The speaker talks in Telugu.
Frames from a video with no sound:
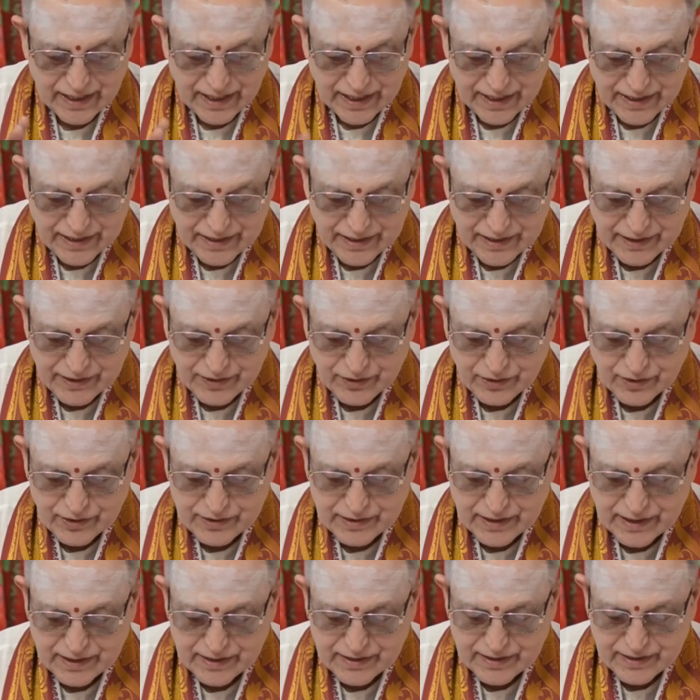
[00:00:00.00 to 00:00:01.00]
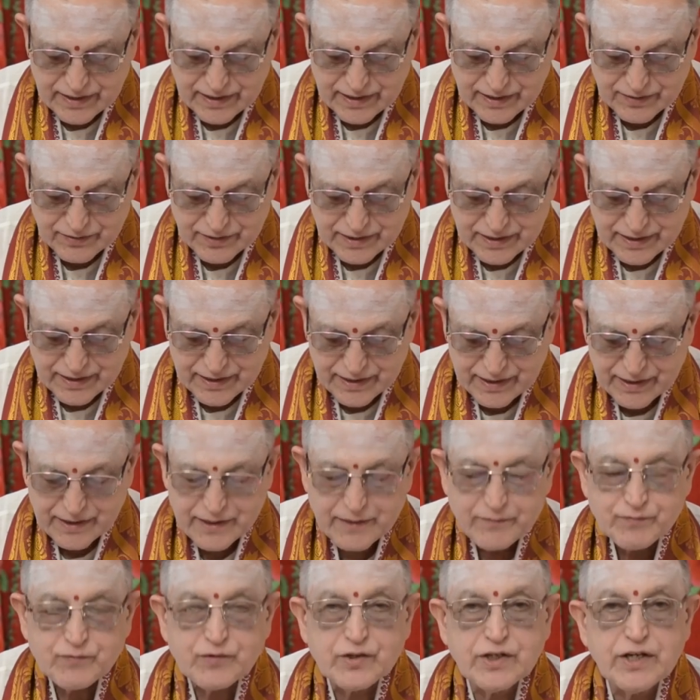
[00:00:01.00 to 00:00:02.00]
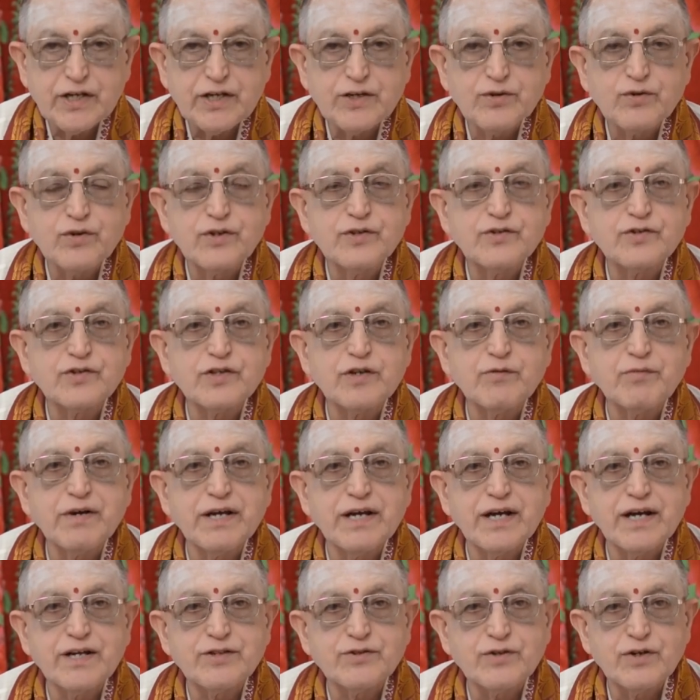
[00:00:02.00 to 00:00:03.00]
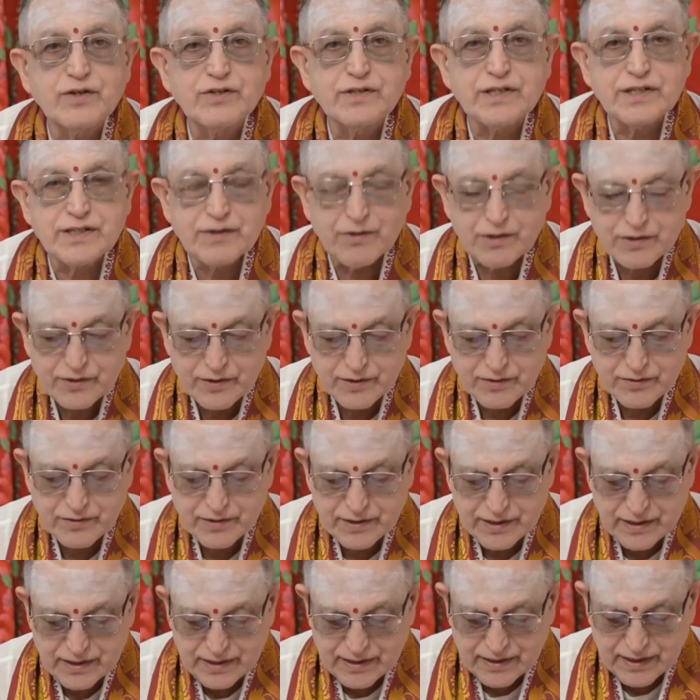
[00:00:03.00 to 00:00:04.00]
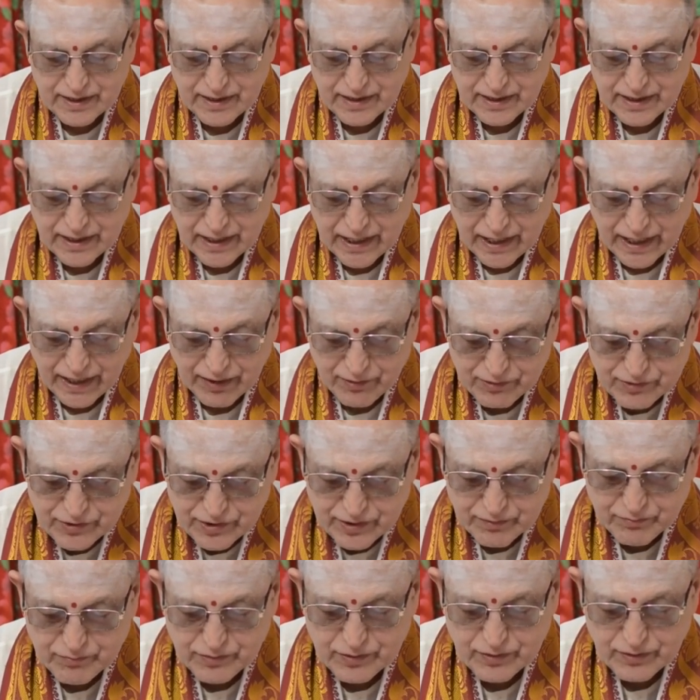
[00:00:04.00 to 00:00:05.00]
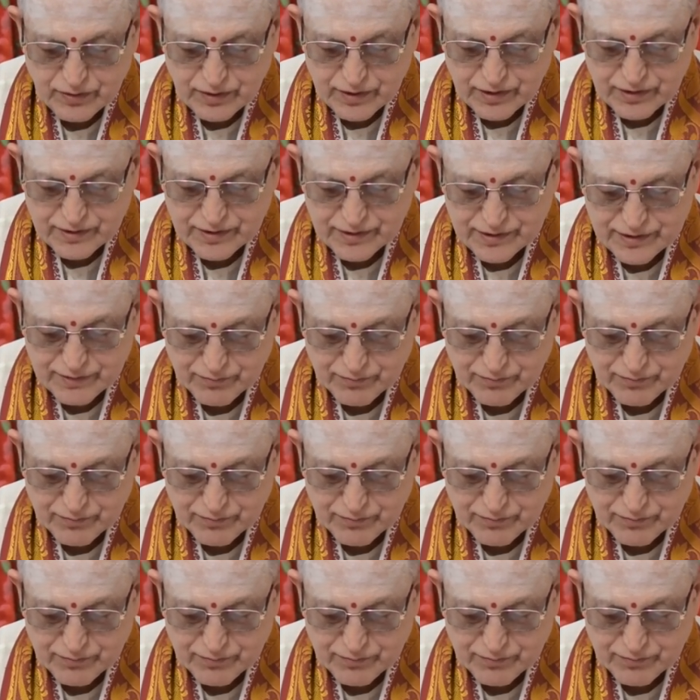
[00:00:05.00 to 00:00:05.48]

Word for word: అన్నీ యోగదాయకంగా ఉంటాయి దేని గురించి భయాందోళన చెందవలసినటువంటి యొక్క అవసరం మీకు లేదని